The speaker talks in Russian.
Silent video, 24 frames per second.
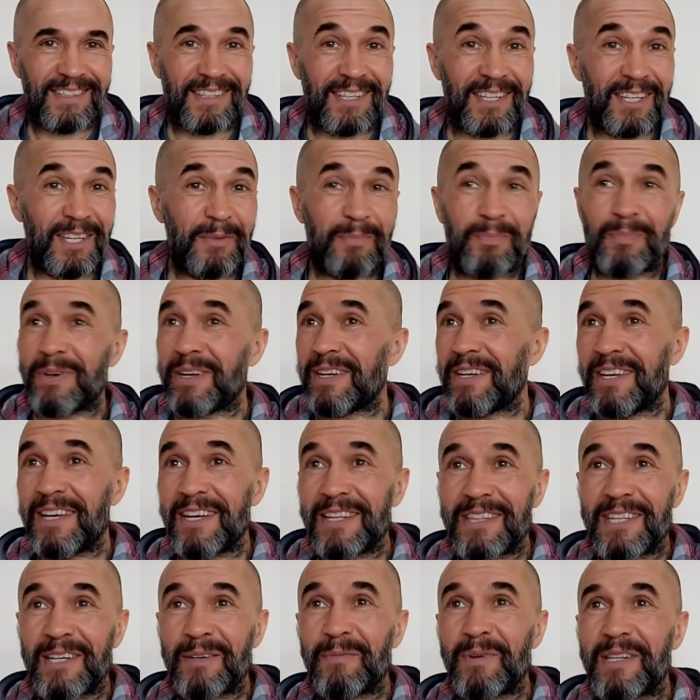И при
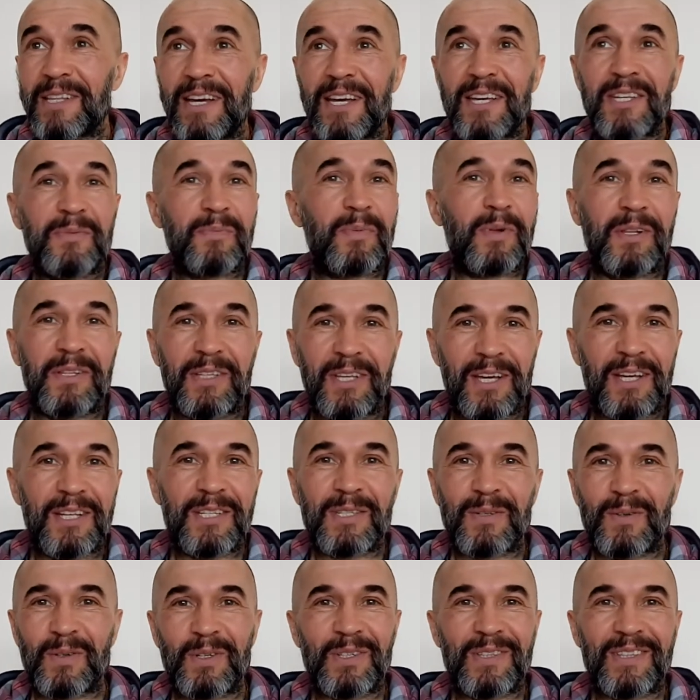этом она исполняет
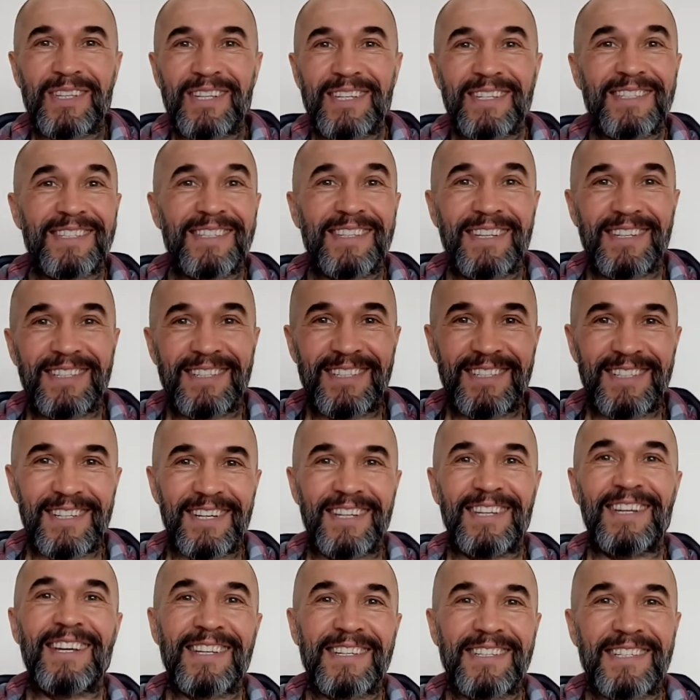свое
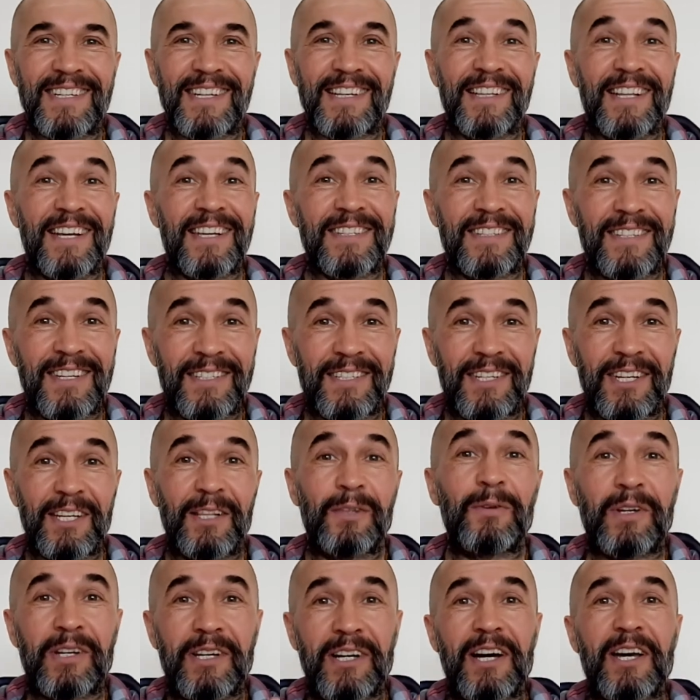назначение согласно
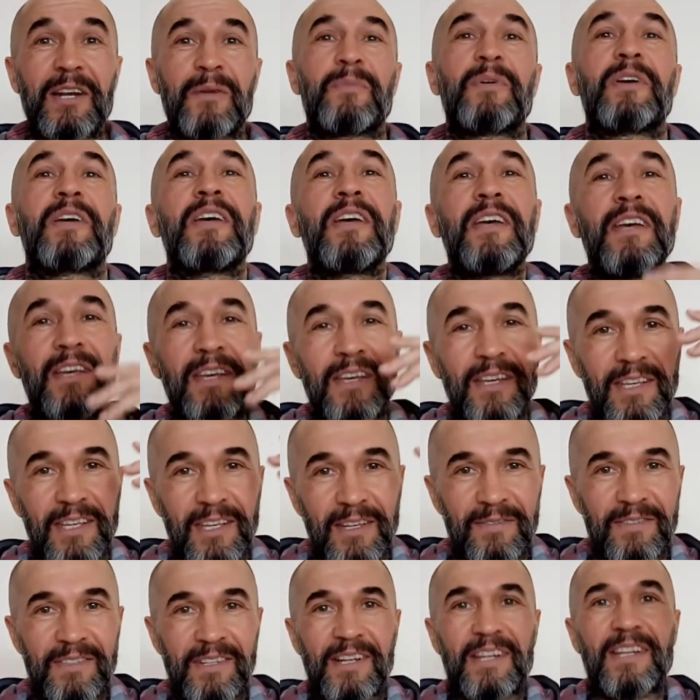телу, кармы
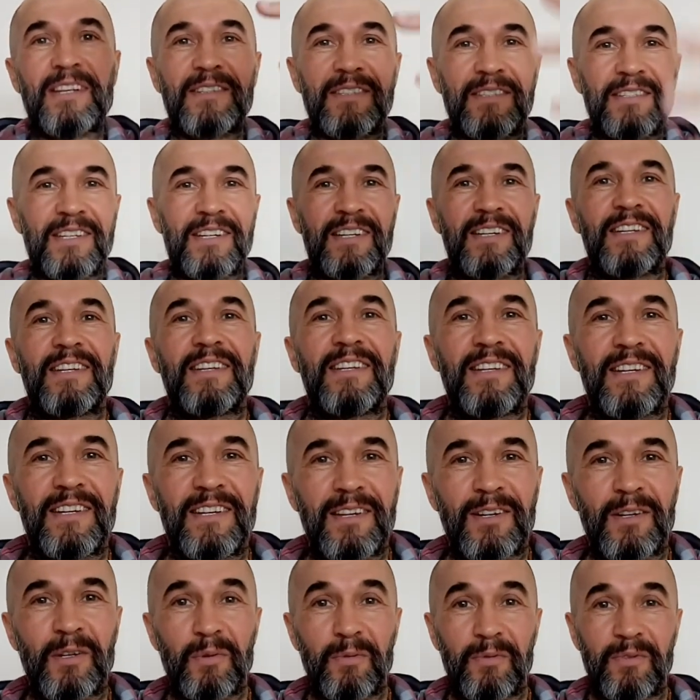и вселенской
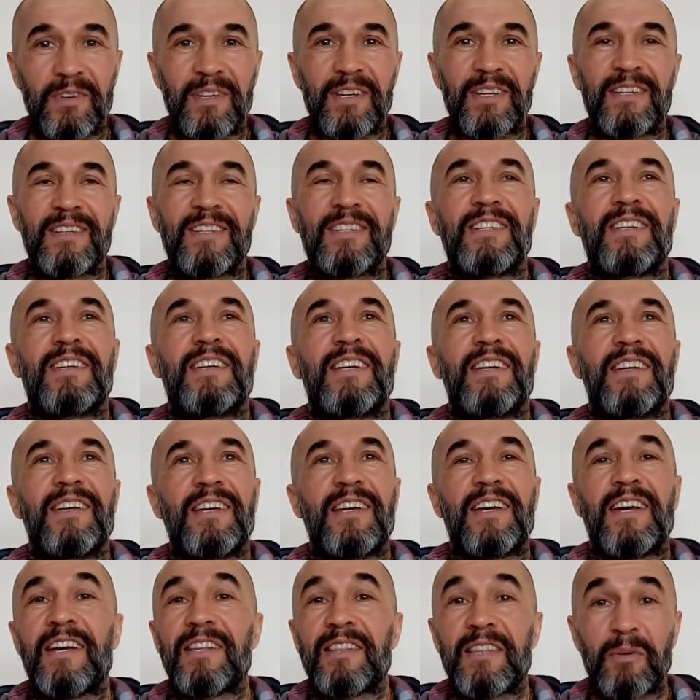любви.
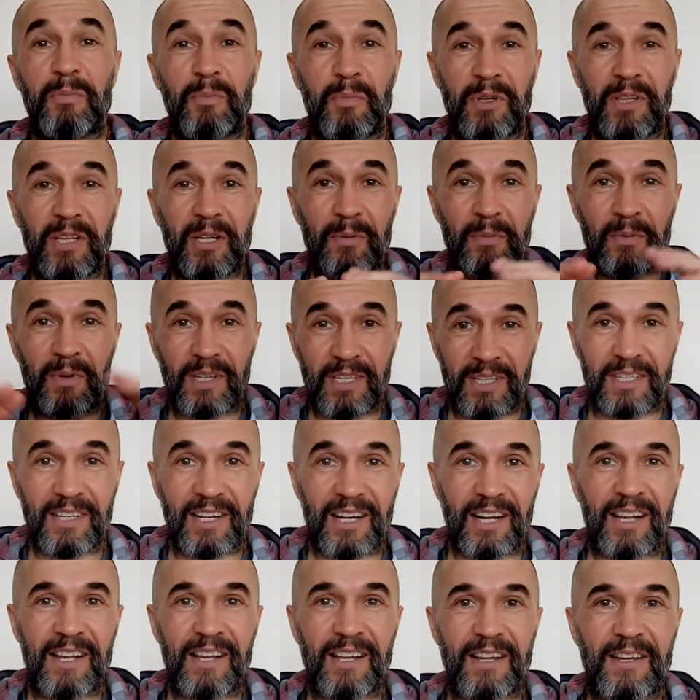Это было
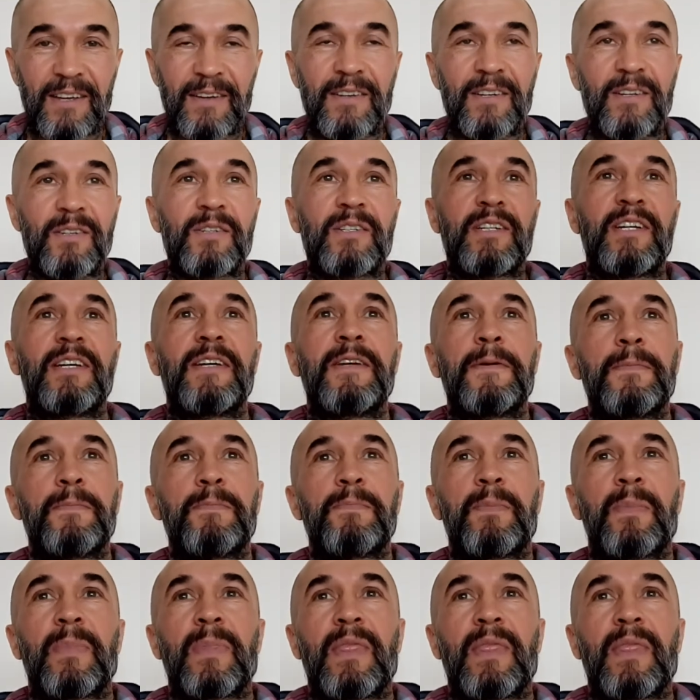идеально, окей?